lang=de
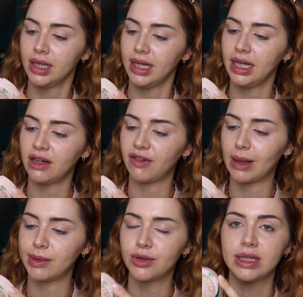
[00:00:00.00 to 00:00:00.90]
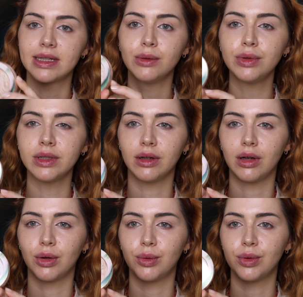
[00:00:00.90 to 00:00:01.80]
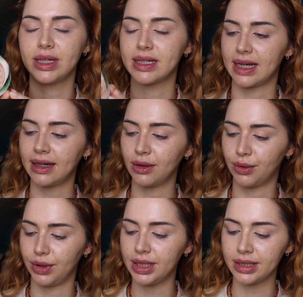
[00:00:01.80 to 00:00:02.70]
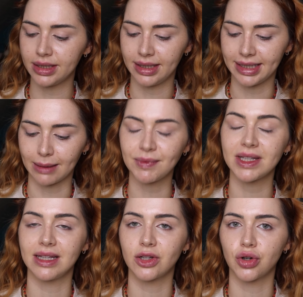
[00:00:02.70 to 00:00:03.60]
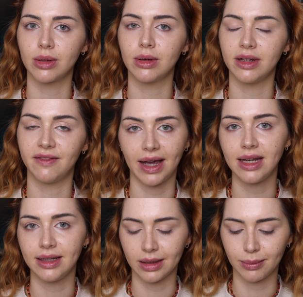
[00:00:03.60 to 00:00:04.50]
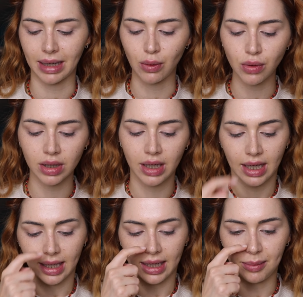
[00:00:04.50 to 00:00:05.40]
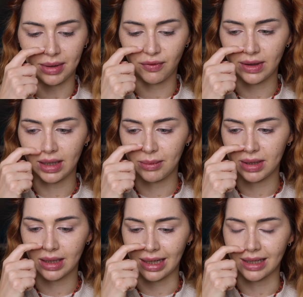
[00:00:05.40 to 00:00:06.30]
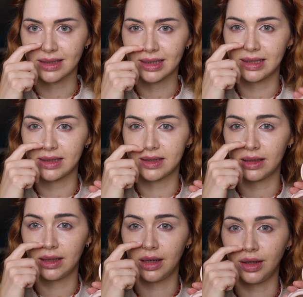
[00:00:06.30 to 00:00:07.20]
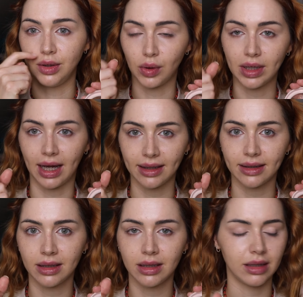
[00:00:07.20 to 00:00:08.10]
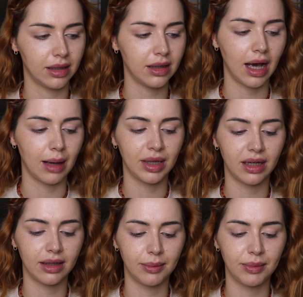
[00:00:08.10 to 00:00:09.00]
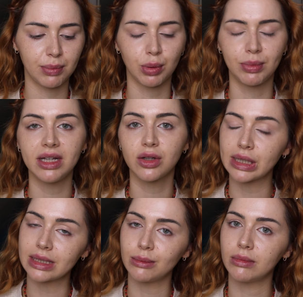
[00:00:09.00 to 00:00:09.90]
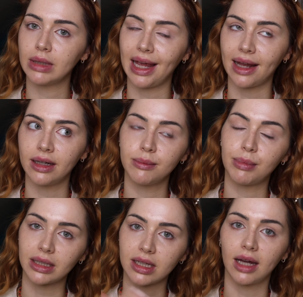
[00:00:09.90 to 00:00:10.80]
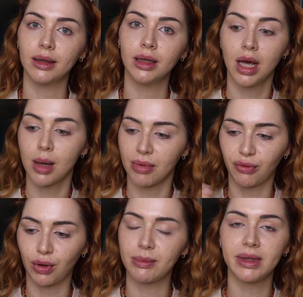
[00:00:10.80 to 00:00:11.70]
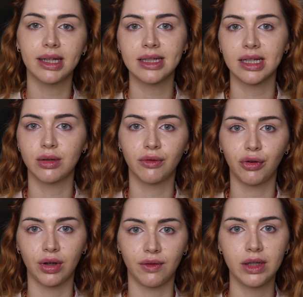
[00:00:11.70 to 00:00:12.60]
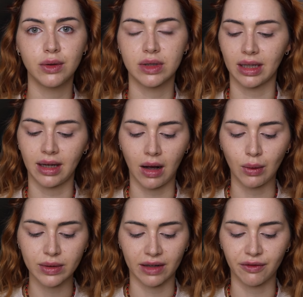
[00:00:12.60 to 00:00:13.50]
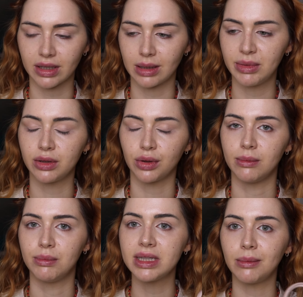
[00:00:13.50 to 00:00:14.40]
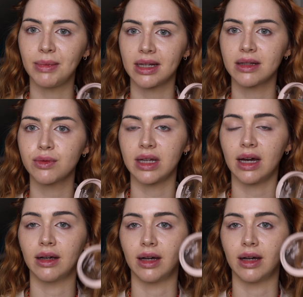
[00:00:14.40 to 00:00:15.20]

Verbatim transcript: in der Farbe Translucent Glow. Und ich sage euch, ich habe das jetzt schon eine Weile in Gebrauch. Ähm, ich finde nämlich, klar sind das jetzt Neuheiten, ne? aber ähm, ich probiere die trotzdem gerne ein paar Tage, bevor ich mich hinsetze und für euch Videos drehe, aus, einfach damit ich euch ein bisschen mehr dazu sagen